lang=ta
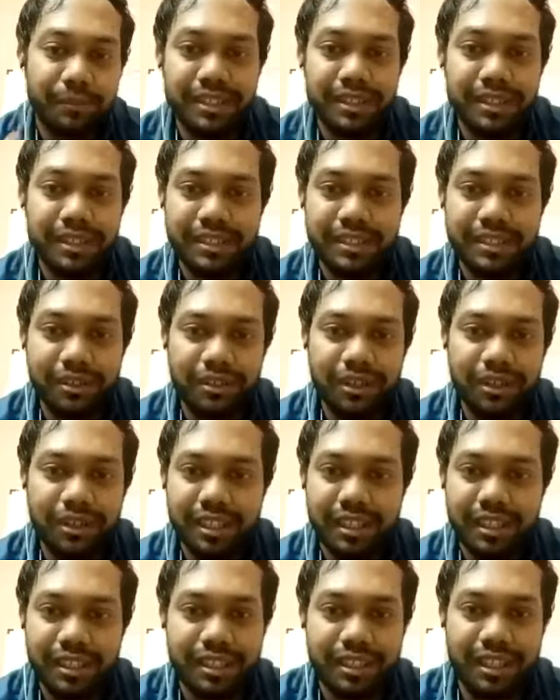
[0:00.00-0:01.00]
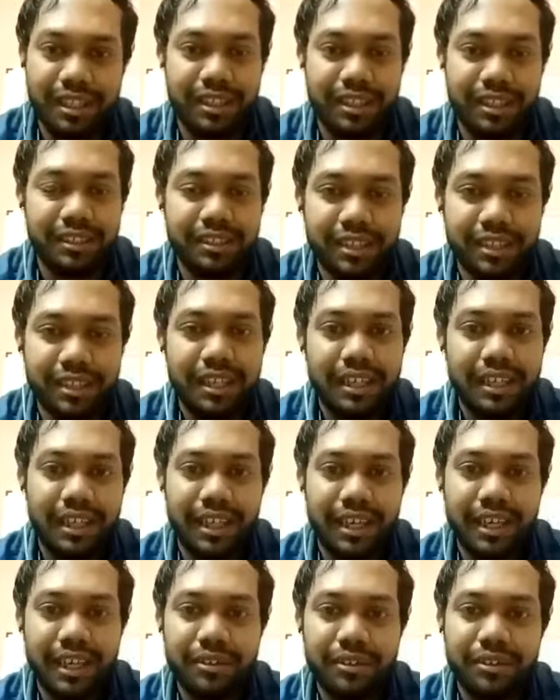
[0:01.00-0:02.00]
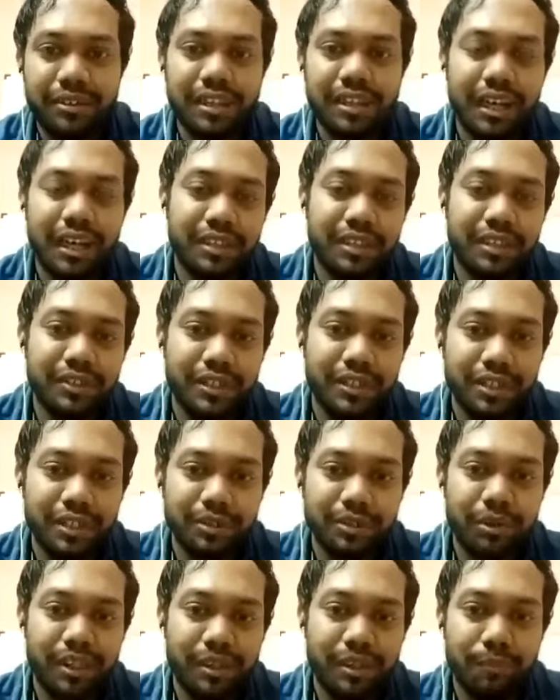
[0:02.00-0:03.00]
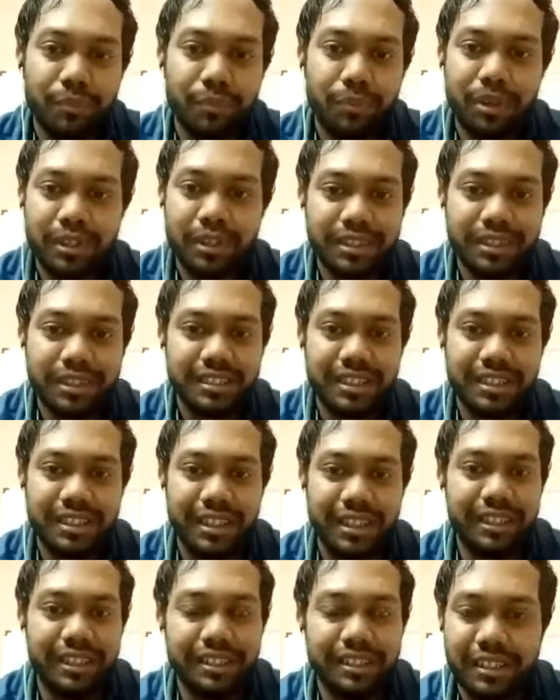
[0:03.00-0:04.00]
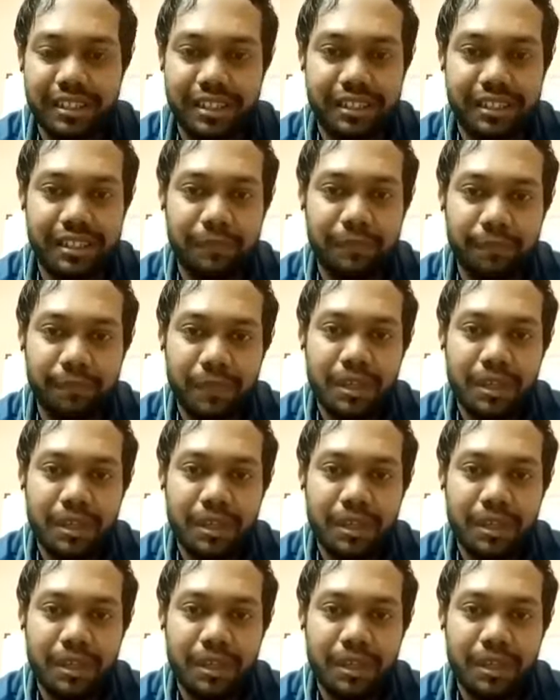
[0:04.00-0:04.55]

எப்படி செய்யணுன்ற தெரியாது ரெண்டாவது அந்த விஷயத்தோட இம்பார்ட்டன்ஸ் தெரியாது கரெக்டா